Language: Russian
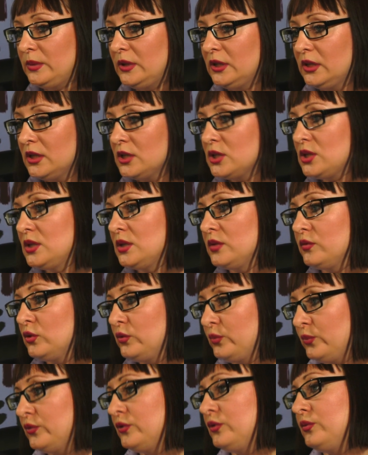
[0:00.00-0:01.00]
мне кажется,
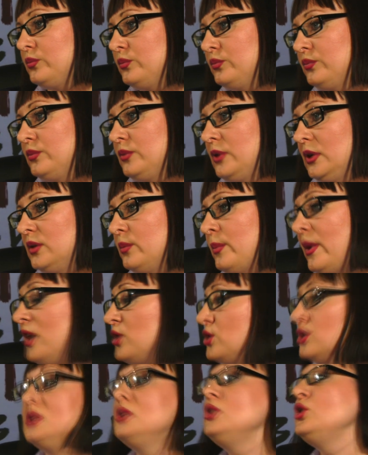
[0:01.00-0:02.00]
вот, вот это
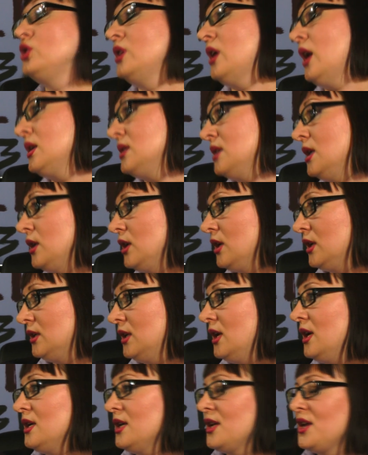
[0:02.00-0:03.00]
моя сейчас личная оценка,
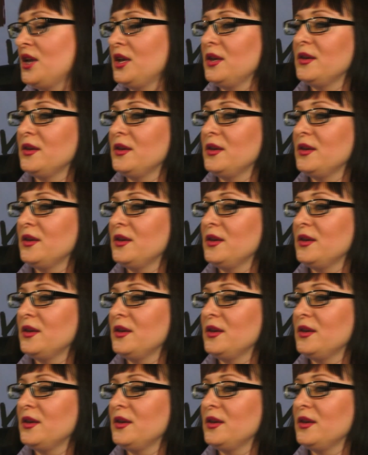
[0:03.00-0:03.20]
да,